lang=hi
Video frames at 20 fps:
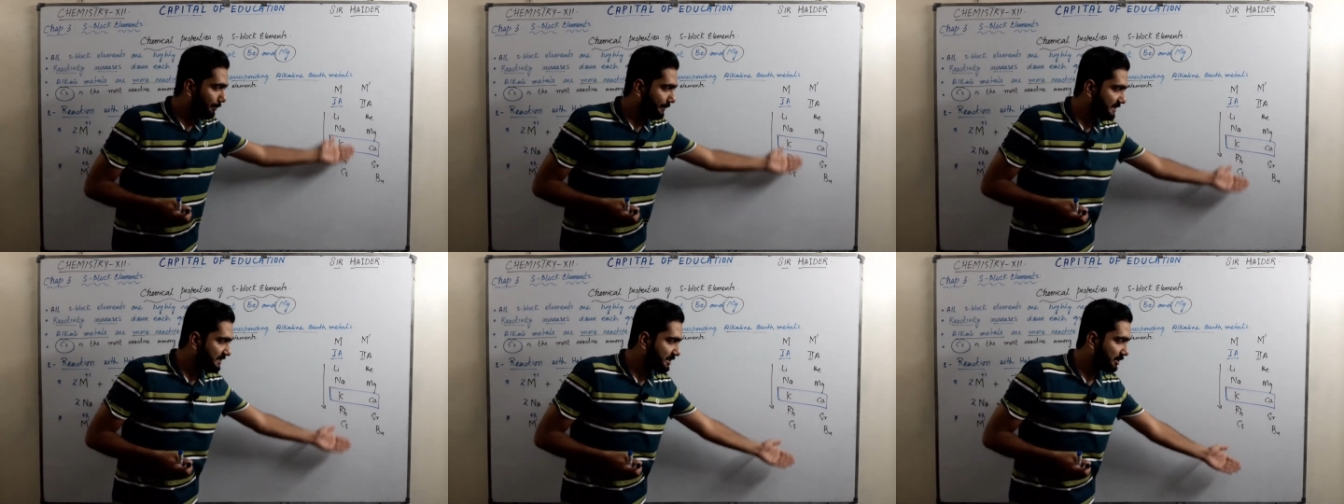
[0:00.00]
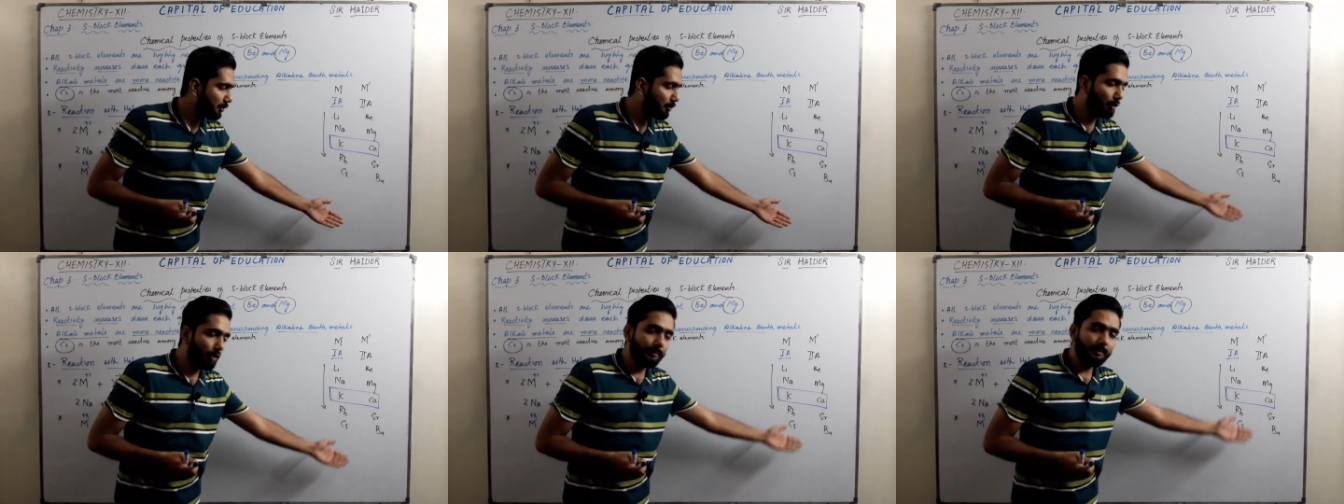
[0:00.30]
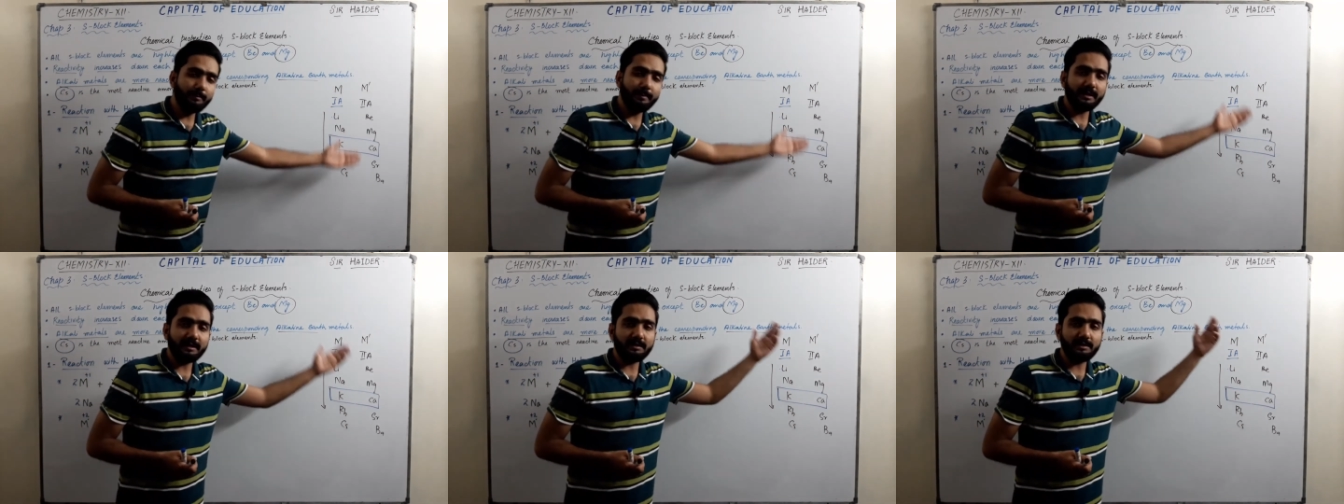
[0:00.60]
में से कोई
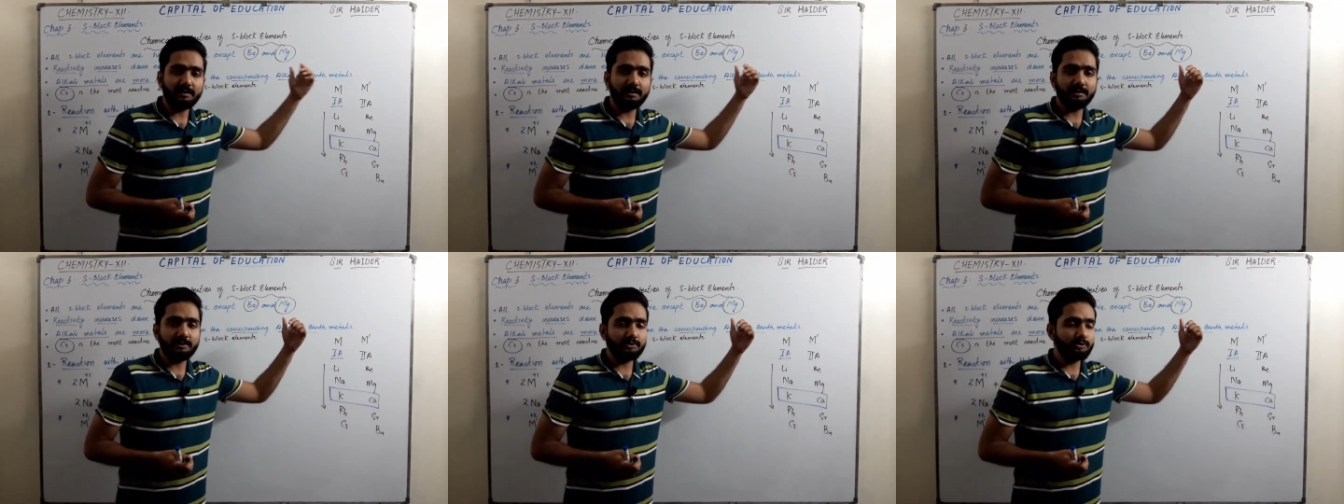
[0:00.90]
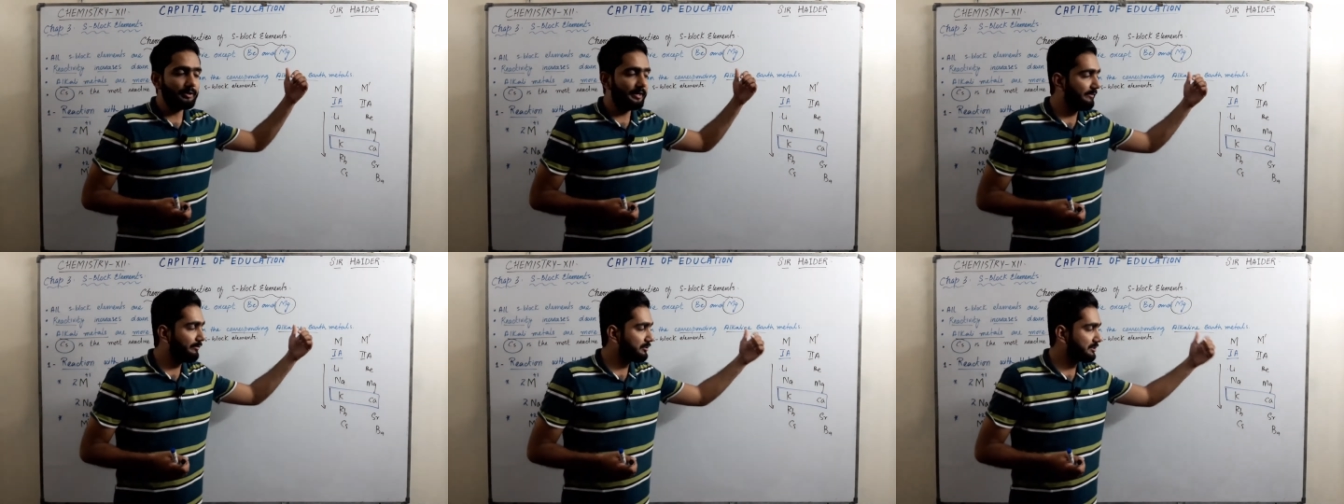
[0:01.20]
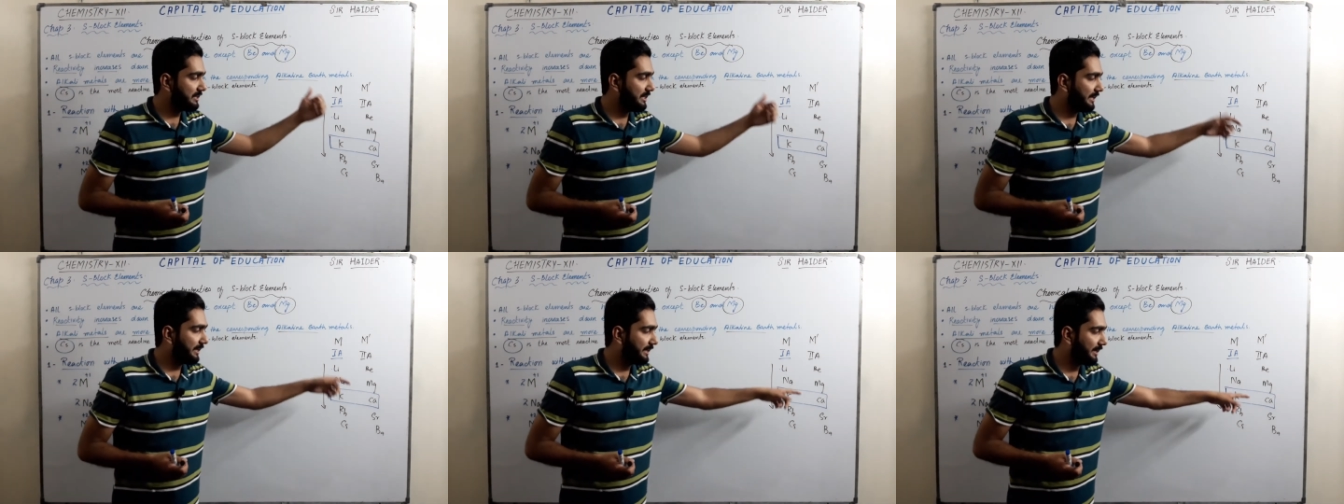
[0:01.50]
भी मेटल जो है वो
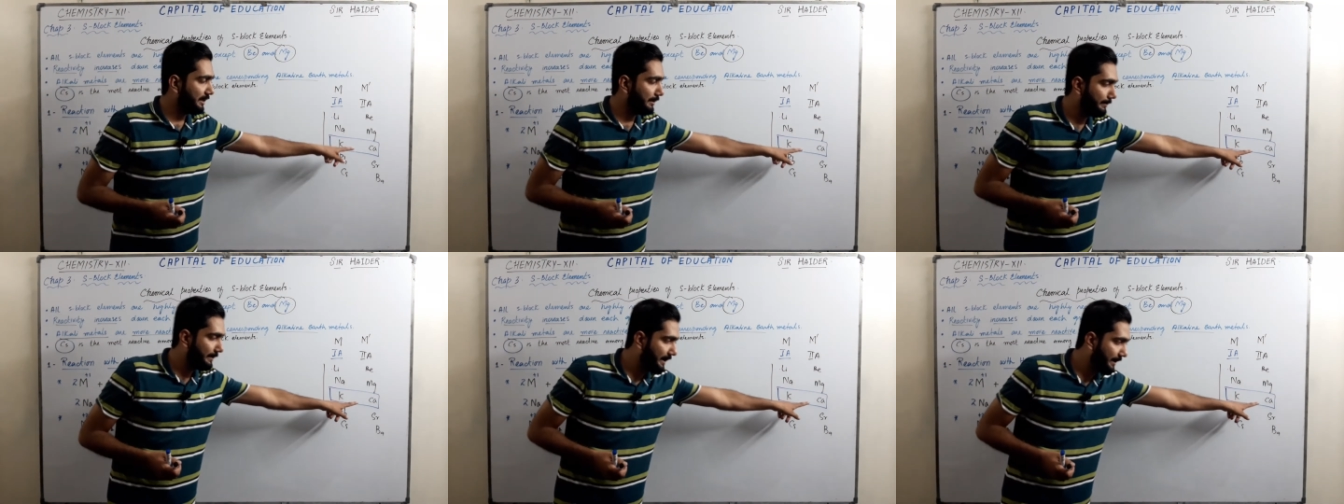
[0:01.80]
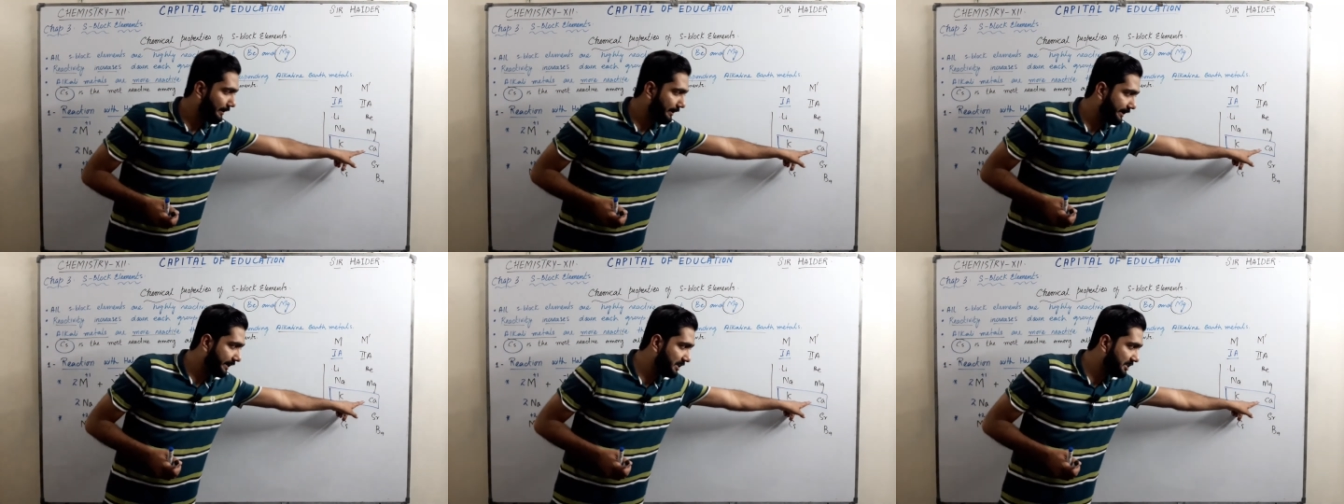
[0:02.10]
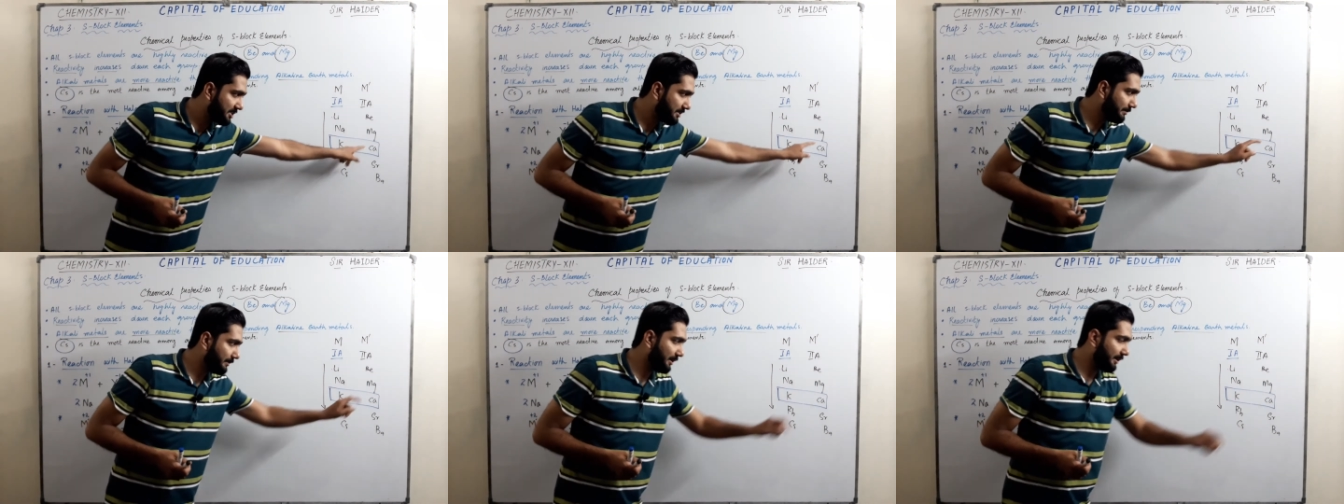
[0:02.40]
सेलेक्ट करें मैं
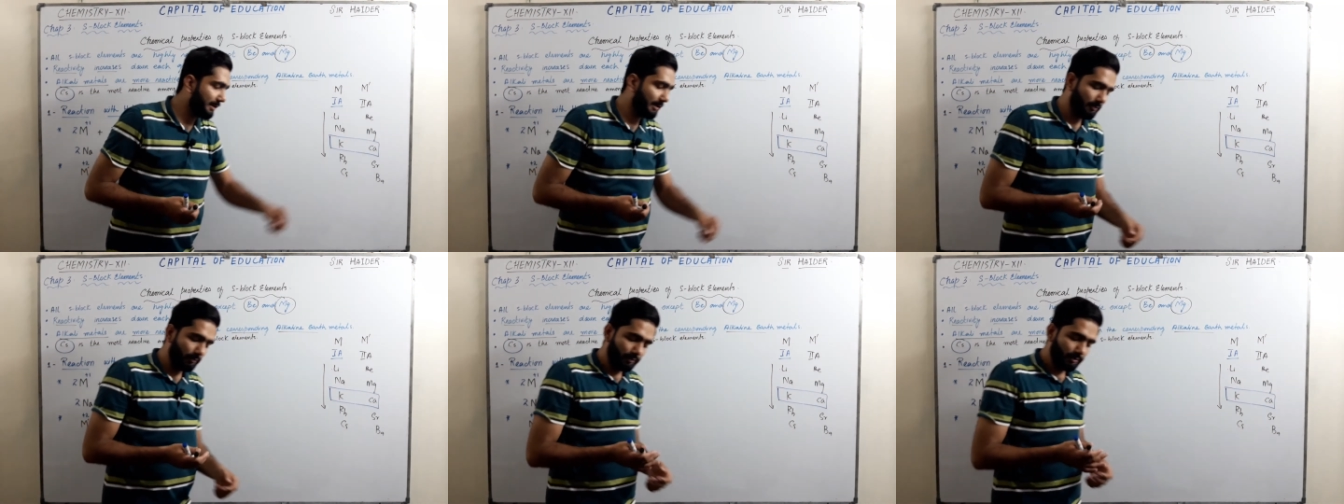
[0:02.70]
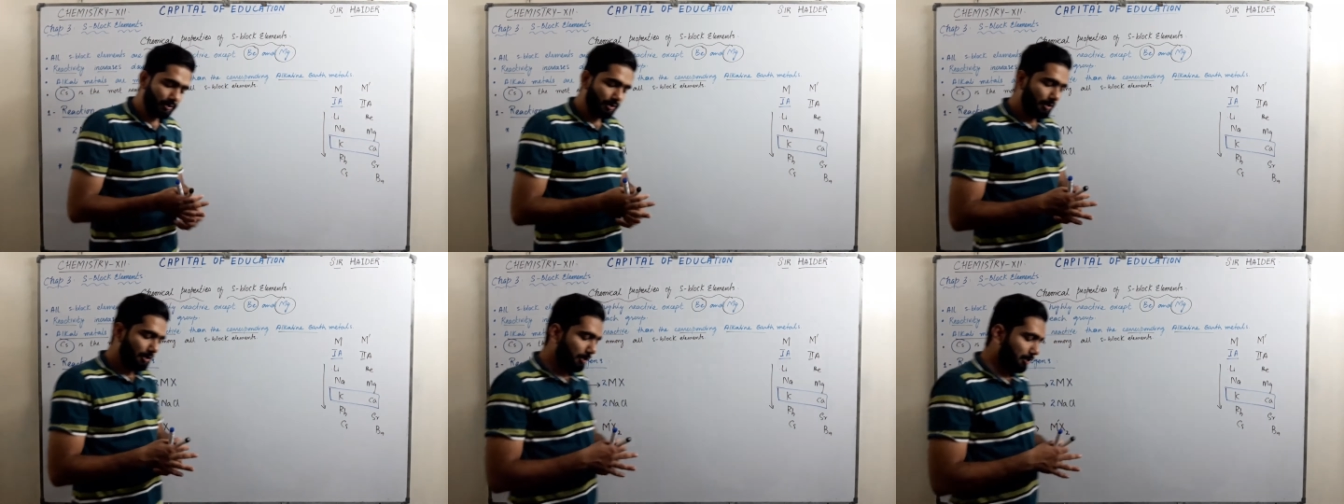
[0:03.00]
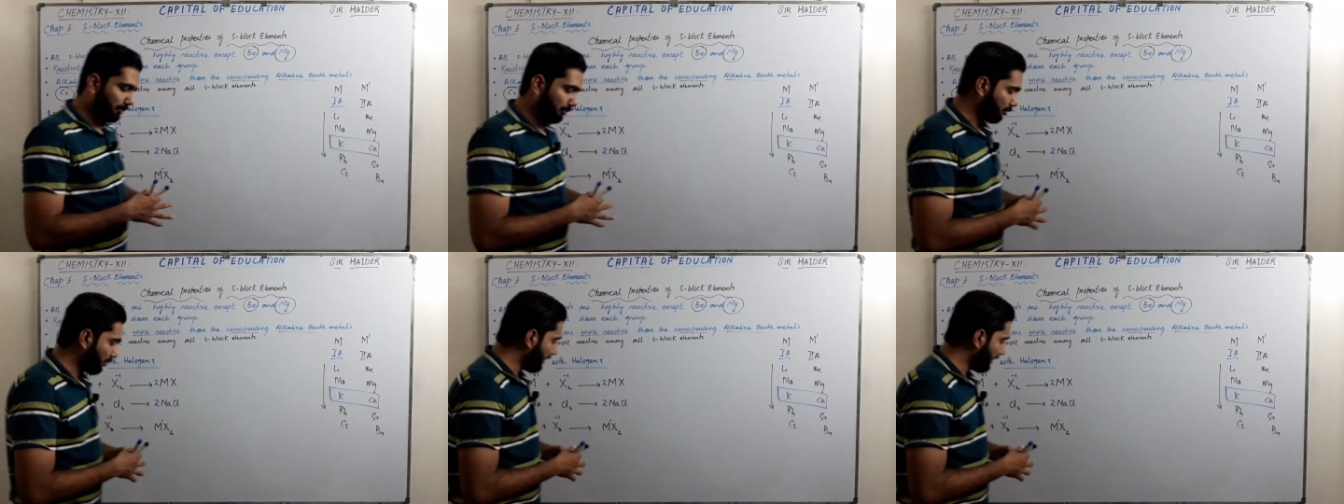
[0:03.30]
कैल्शियम कर रहा हूँ तो